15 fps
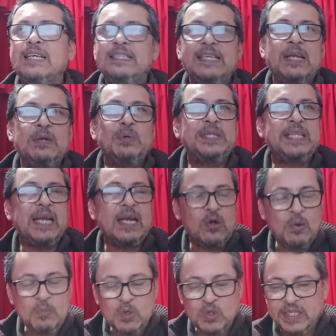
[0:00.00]
y a nuestras
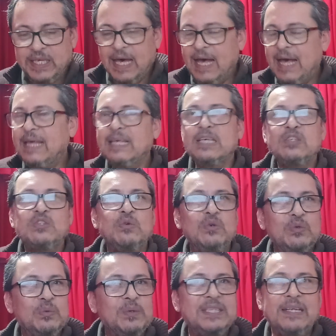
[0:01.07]
comunidades o
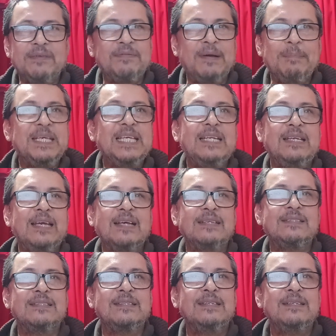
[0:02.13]
nuestras
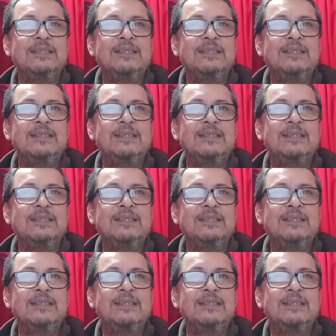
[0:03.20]
familias.